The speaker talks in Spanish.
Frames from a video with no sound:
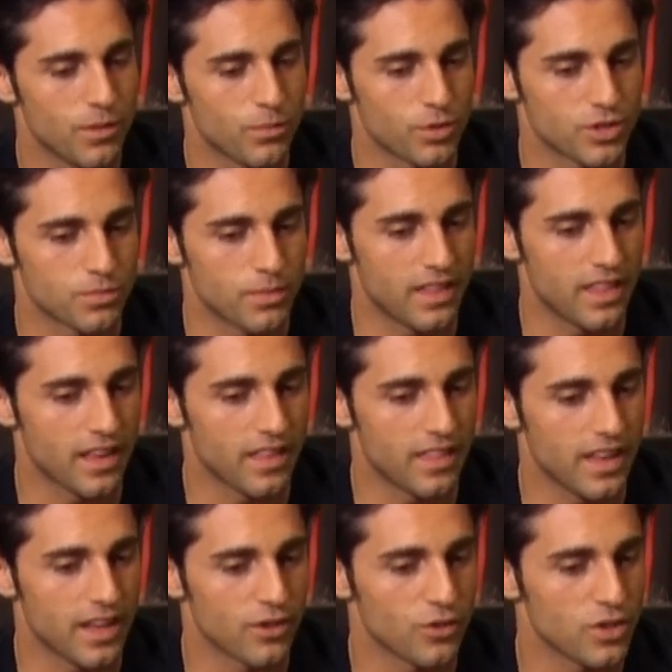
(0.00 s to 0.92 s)
pues mi día a
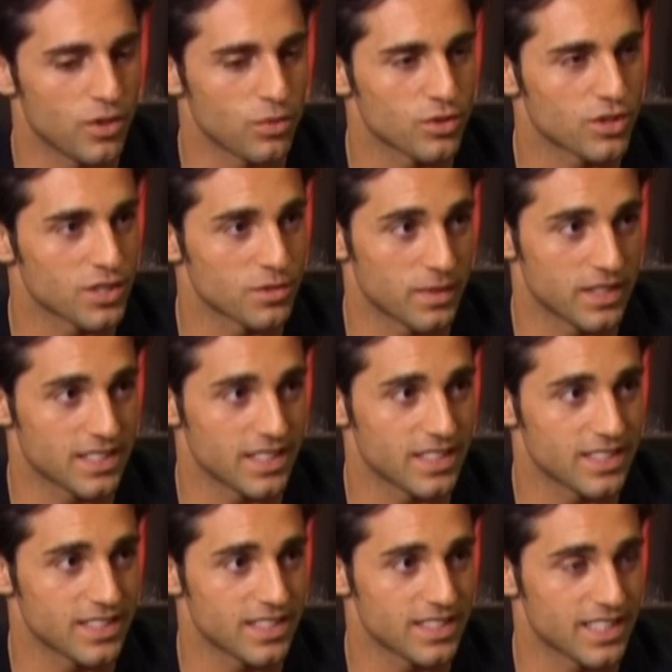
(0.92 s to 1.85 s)
día, ¿no? Llevo tres
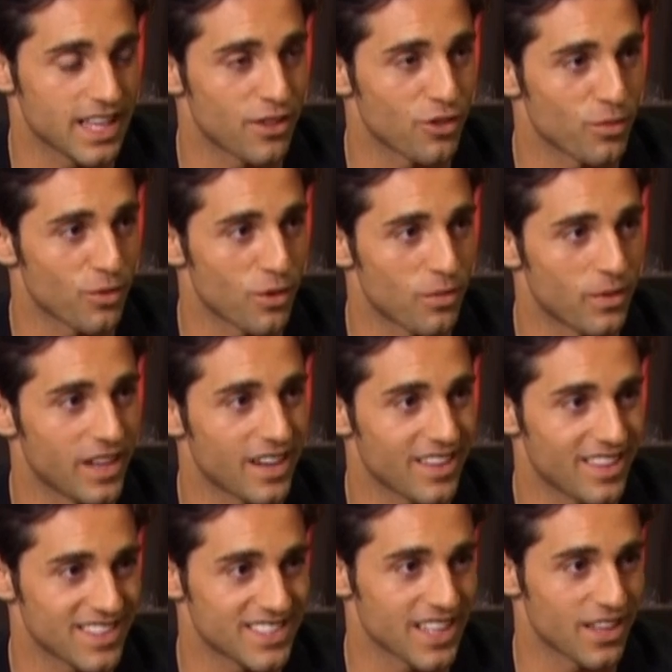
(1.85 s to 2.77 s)
meses deseando volver,
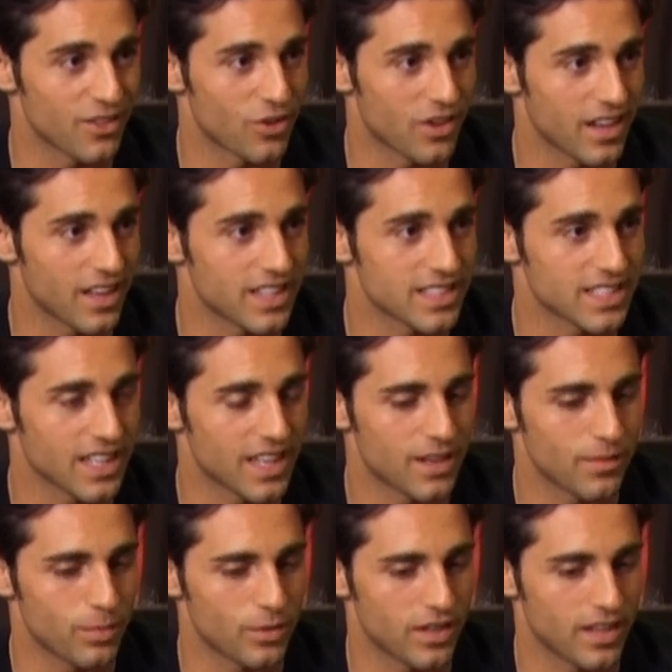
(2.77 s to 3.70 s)
deseando
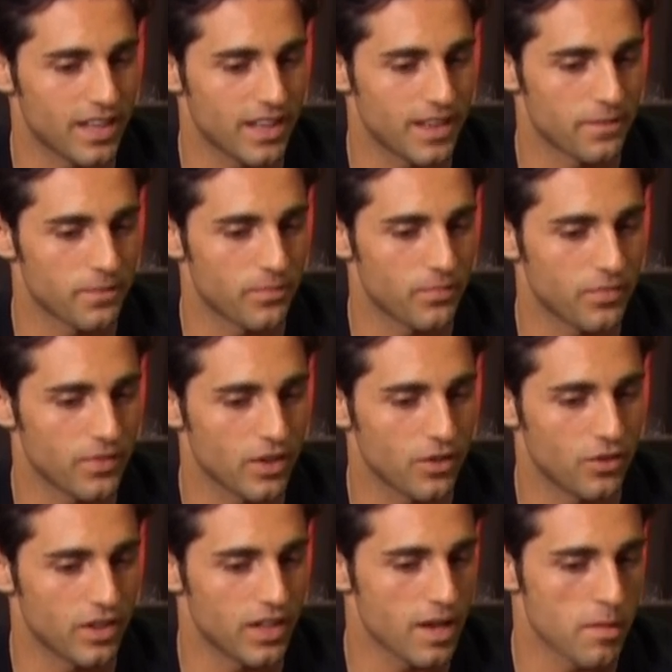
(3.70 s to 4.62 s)
regresar, porque
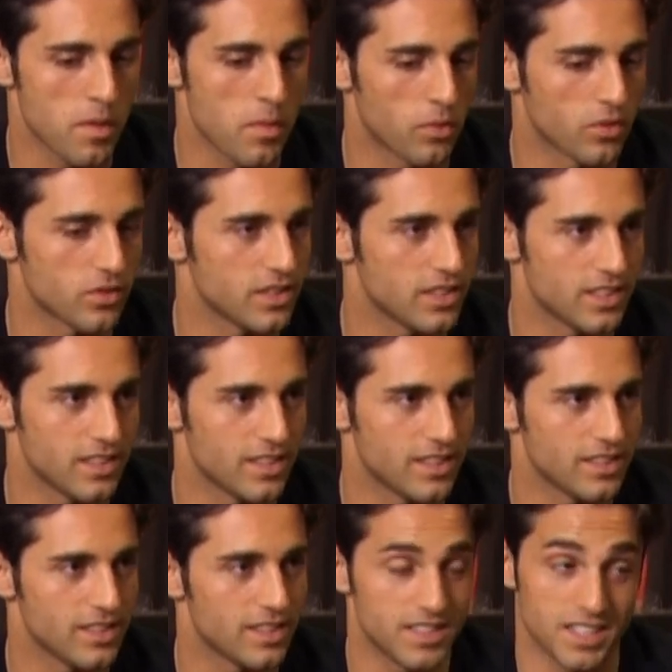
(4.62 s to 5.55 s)
con ella vivo
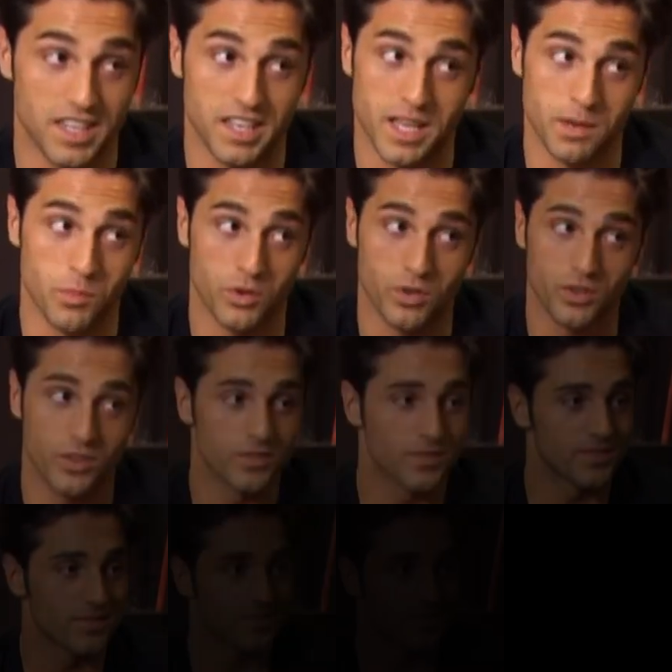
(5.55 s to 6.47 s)
y, sin ella muero.
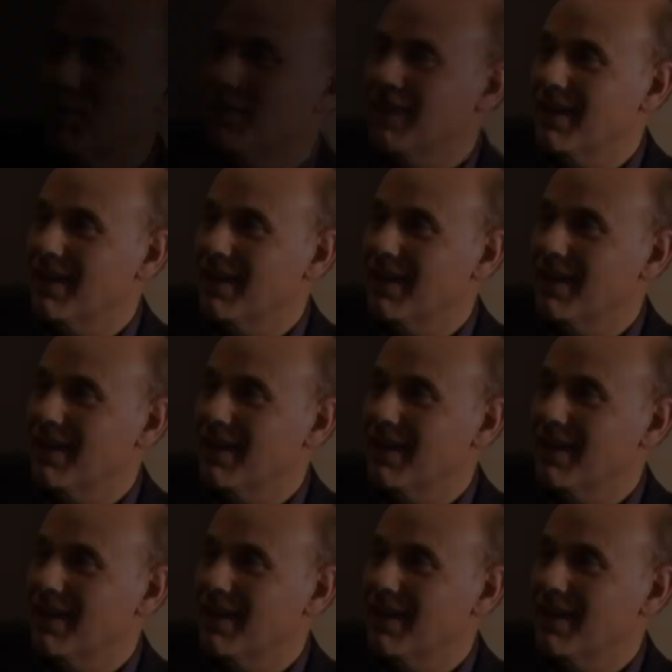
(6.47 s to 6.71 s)
Con